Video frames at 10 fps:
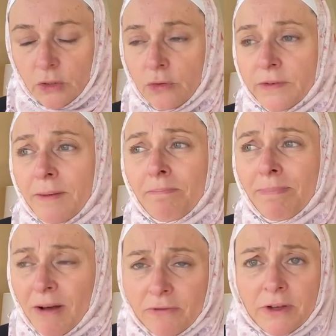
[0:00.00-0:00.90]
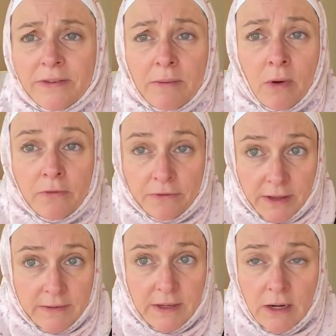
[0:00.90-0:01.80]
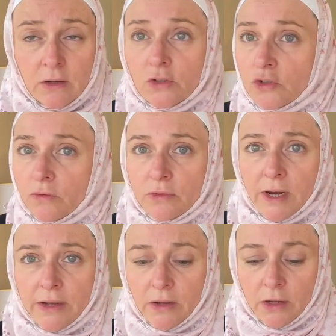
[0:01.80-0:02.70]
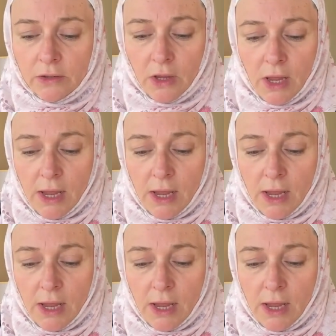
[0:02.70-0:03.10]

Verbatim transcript: Donc c'est pas forcément facile, je vous l'accorde,